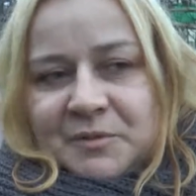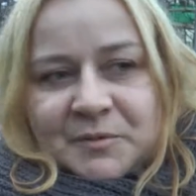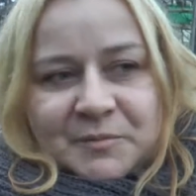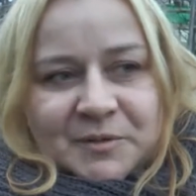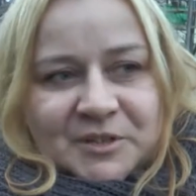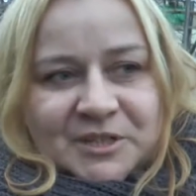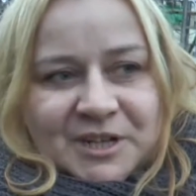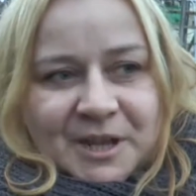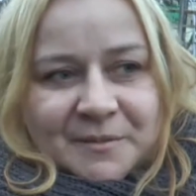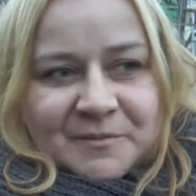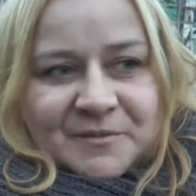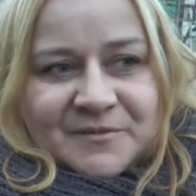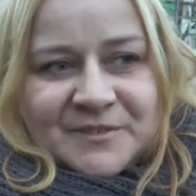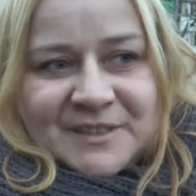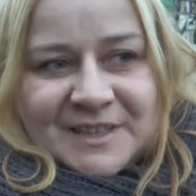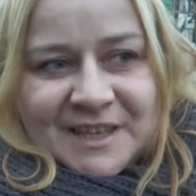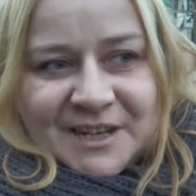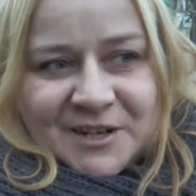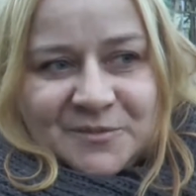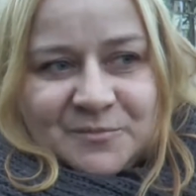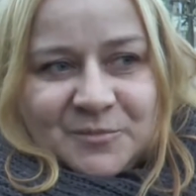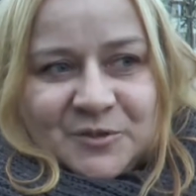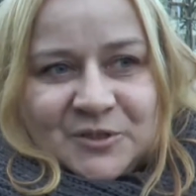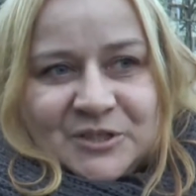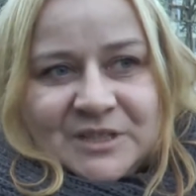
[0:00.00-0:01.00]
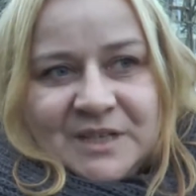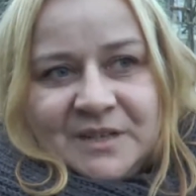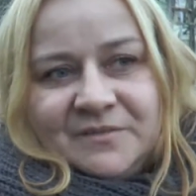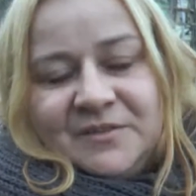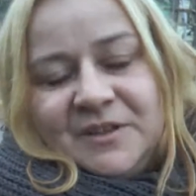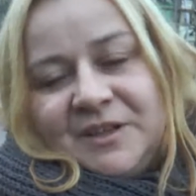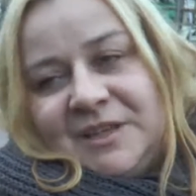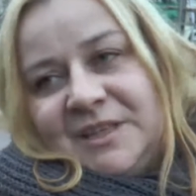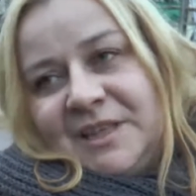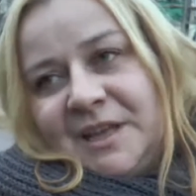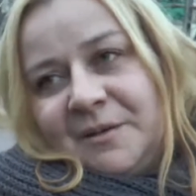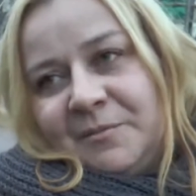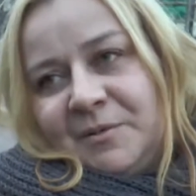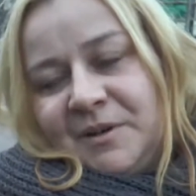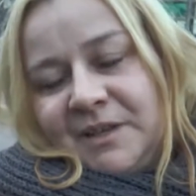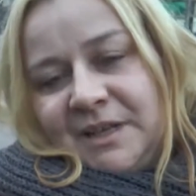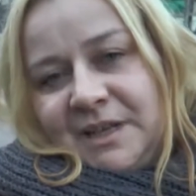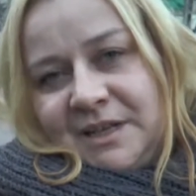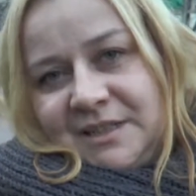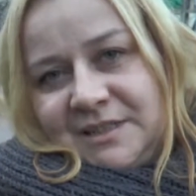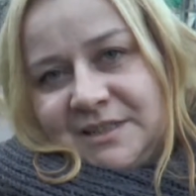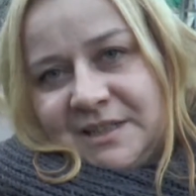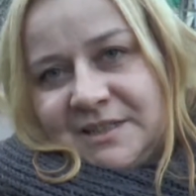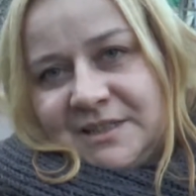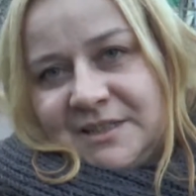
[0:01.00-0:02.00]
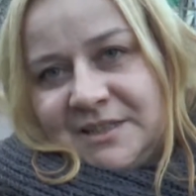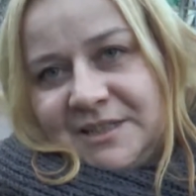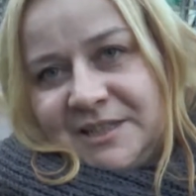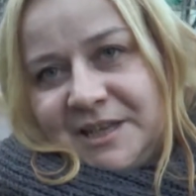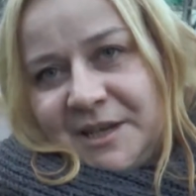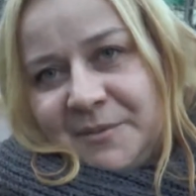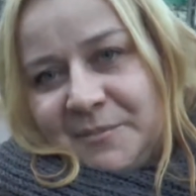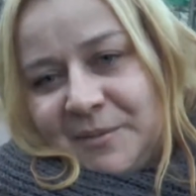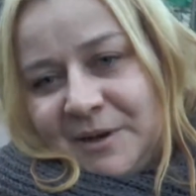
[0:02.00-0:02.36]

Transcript: my mieszkamy w Starym Bosewie i tam kanalizacji nie